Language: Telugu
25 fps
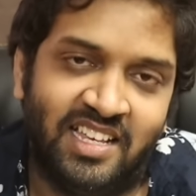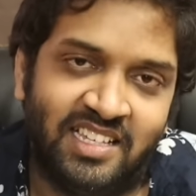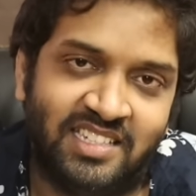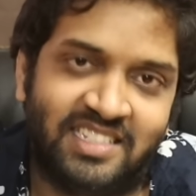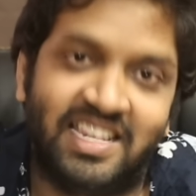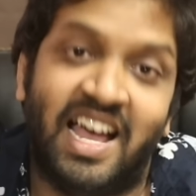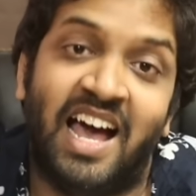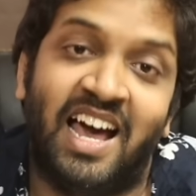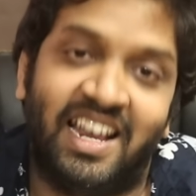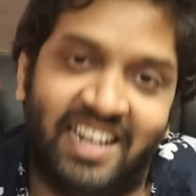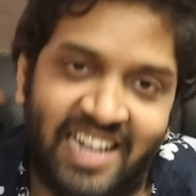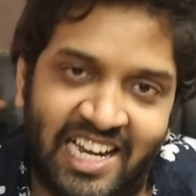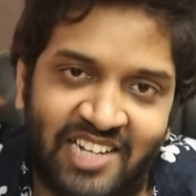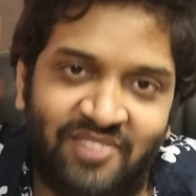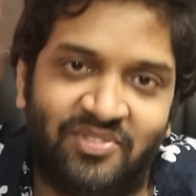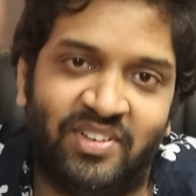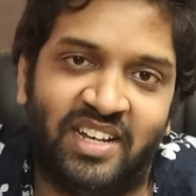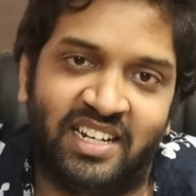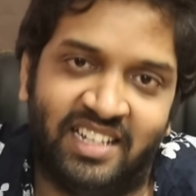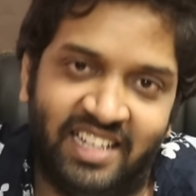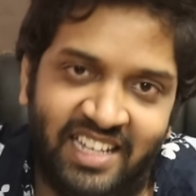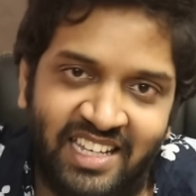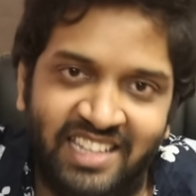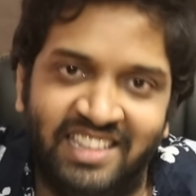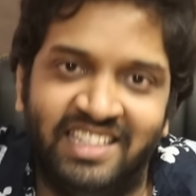స్టార్
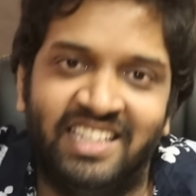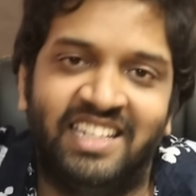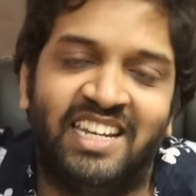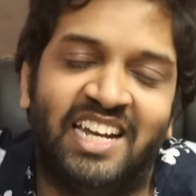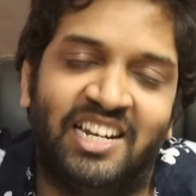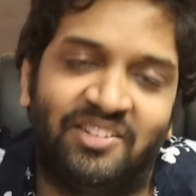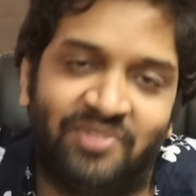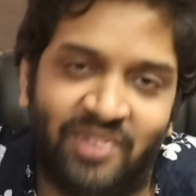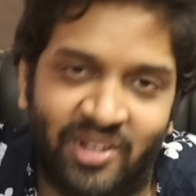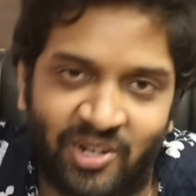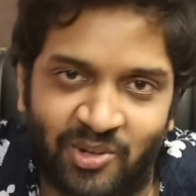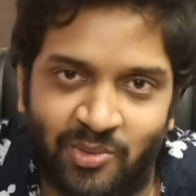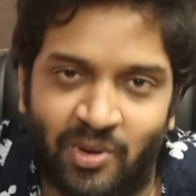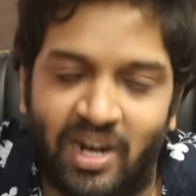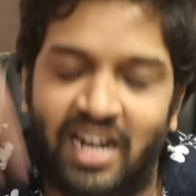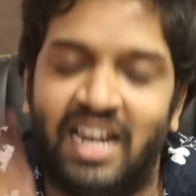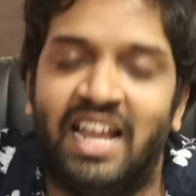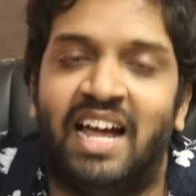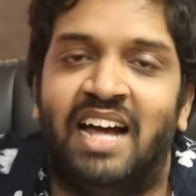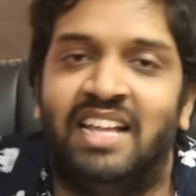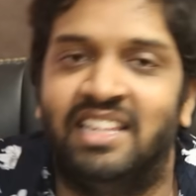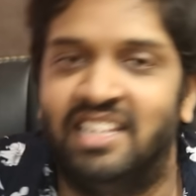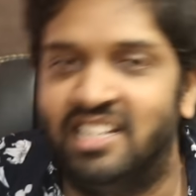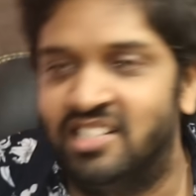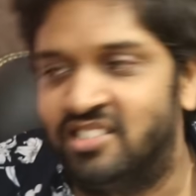నెట్వర్క్ హిందీ నెట్వర్క్ వాళ్ళ
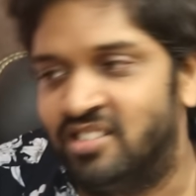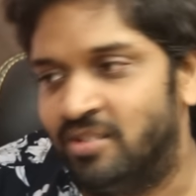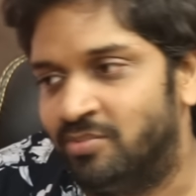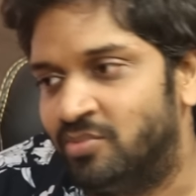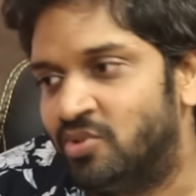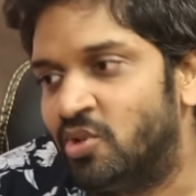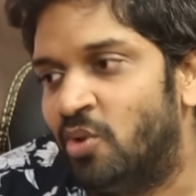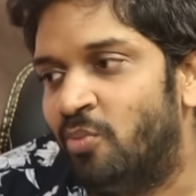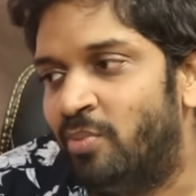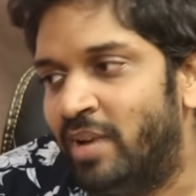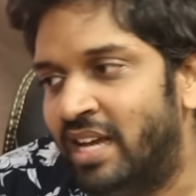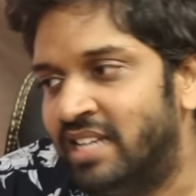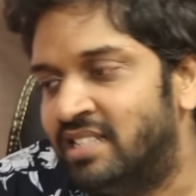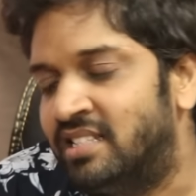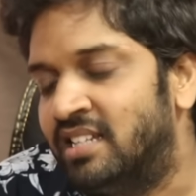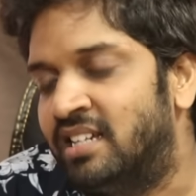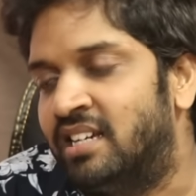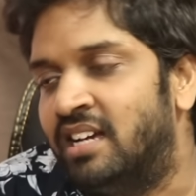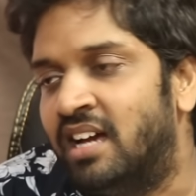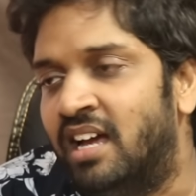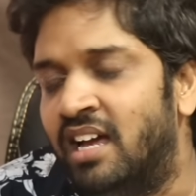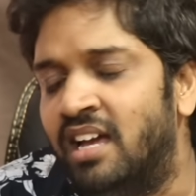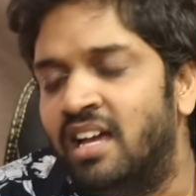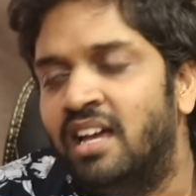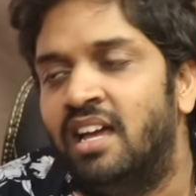ఆదేశం సో
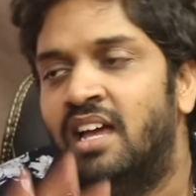బేసిక్గా